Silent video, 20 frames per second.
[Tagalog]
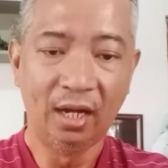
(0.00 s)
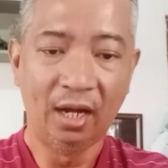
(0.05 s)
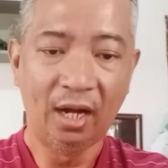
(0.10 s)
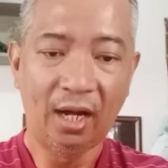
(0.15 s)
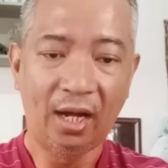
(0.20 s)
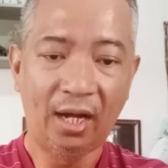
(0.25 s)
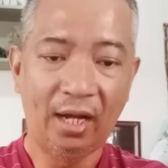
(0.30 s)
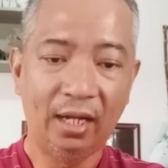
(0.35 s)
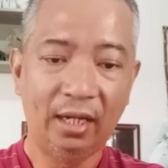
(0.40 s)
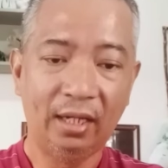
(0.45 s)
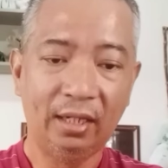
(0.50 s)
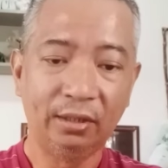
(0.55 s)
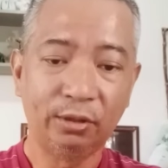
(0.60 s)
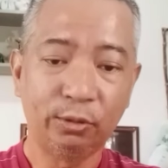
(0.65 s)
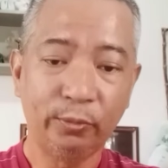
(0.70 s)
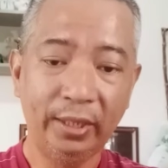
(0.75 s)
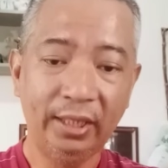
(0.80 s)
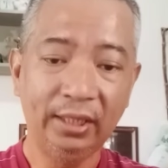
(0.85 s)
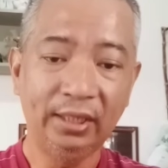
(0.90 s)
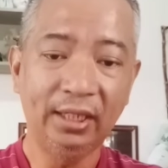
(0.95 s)
uh, ah,
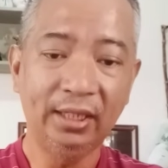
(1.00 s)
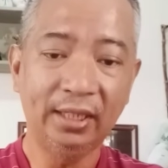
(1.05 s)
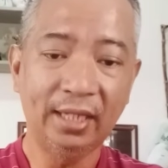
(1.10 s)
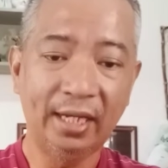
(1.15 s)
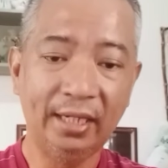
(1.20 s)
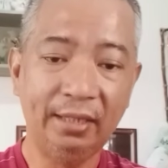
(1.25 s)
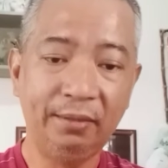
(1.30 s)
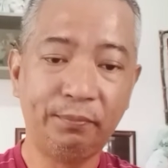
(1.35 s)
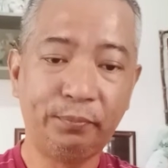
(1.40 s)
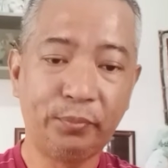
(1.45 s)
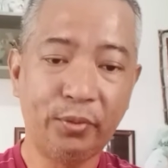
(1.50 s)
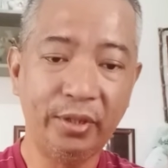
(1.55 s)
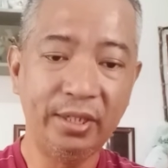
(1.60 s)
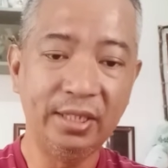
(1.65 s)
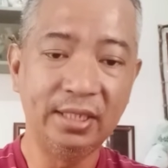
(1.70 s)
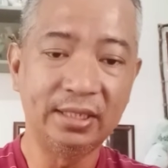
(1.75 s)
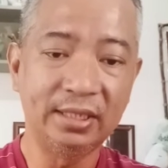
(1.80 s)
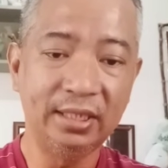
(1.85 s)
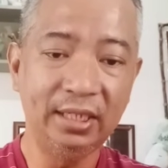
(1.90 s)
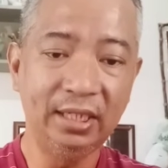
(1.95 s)

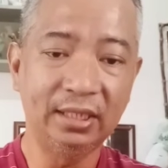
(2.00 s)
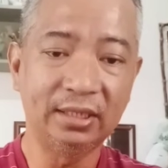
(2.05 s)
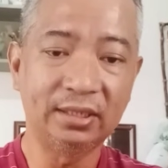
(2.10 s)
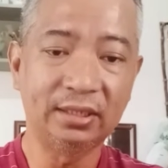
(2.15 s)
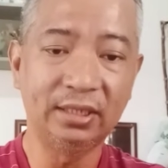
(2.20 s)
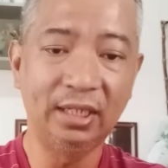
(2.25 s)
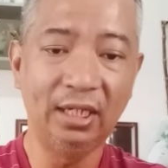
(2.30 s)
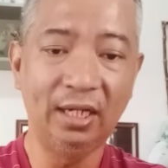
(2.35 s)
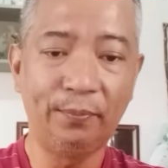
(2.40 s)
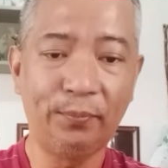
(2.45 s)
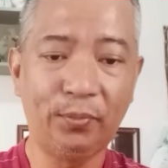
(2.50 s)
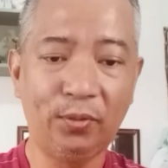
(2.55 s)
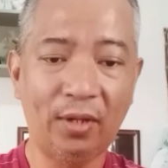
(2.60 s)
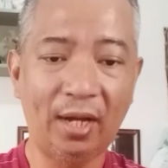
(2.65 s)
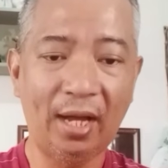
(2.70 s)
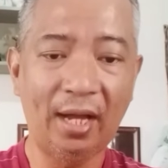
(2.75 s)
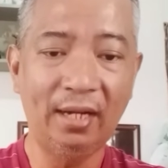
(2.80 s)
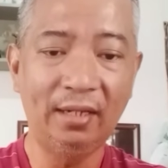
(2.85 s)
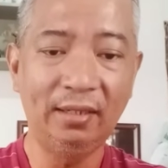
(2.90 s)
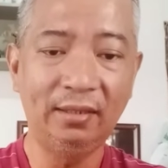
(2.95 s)
29.6. Sila po
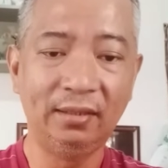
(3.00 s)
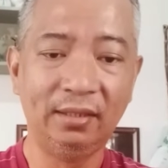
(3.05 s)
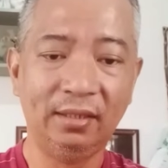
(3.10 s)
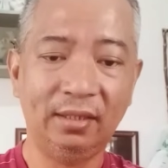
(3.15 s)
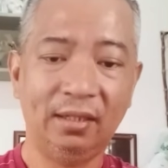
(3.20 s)
ang